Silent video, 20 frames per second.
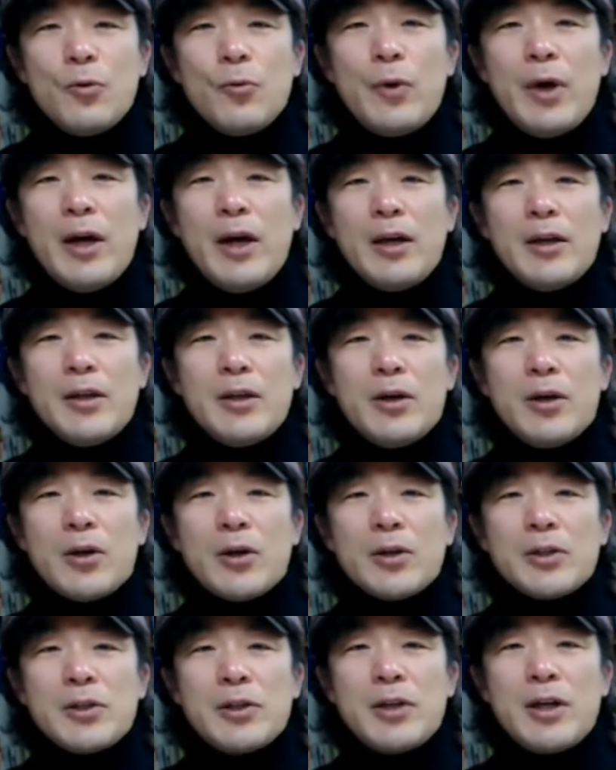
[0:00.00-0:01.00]
왜
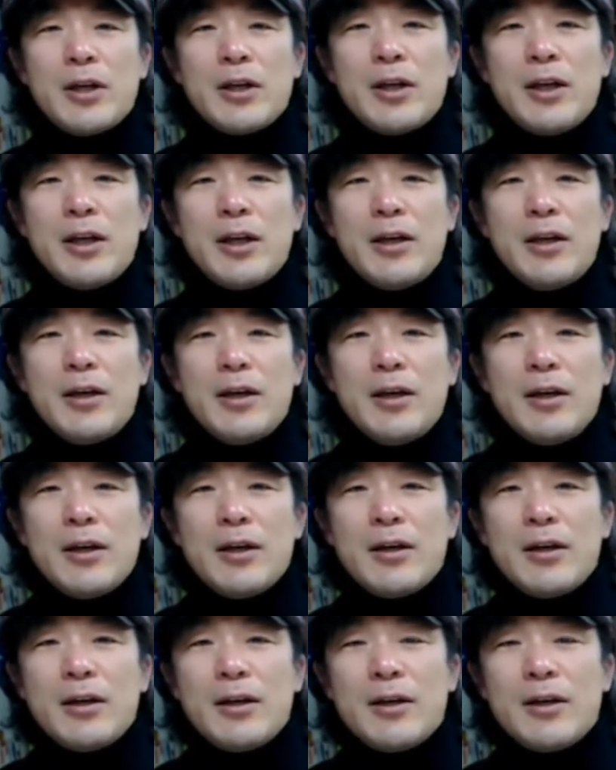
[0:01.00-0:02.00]
여러 서양의
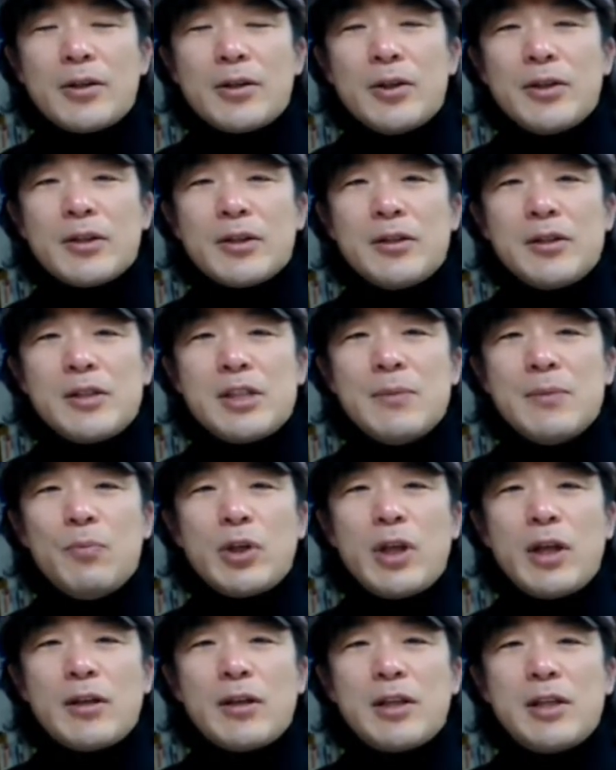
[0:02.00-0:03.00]
어, 어떤 그
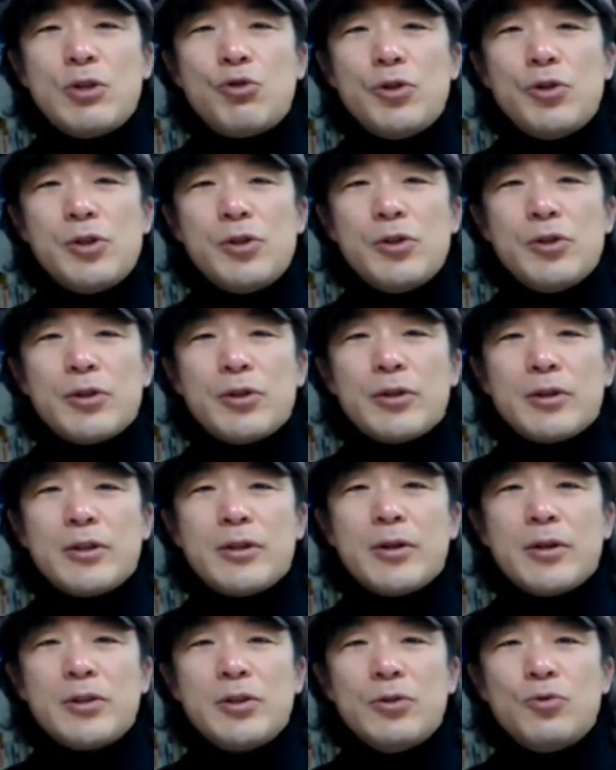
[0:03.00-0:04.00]
진보된 기술
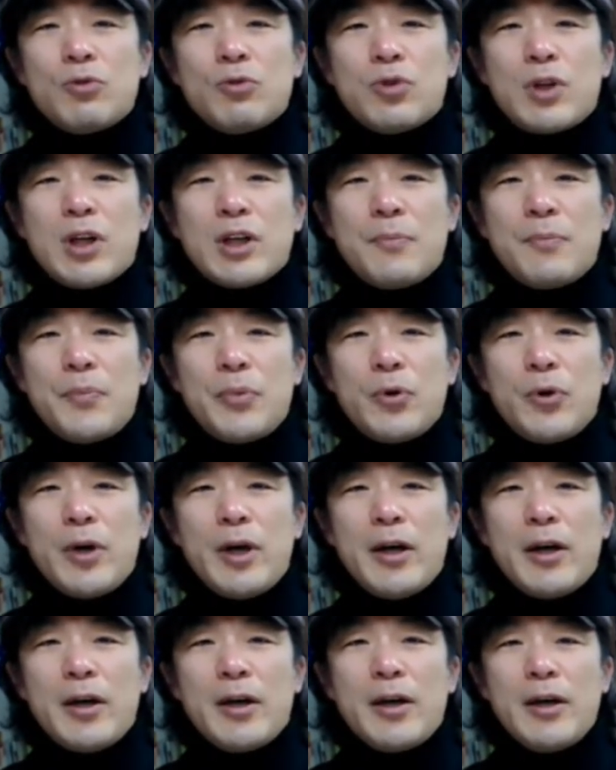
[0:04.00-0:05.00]
그것을 우리
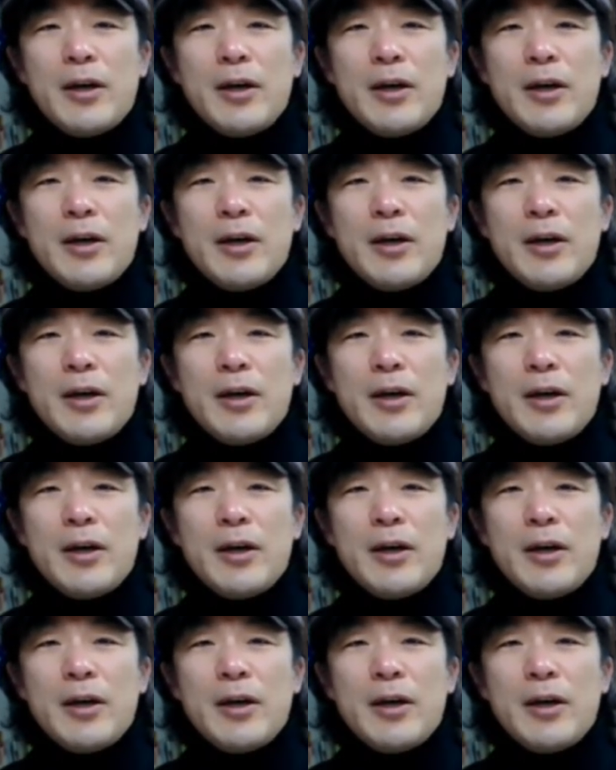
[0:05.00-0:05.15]
국가대표에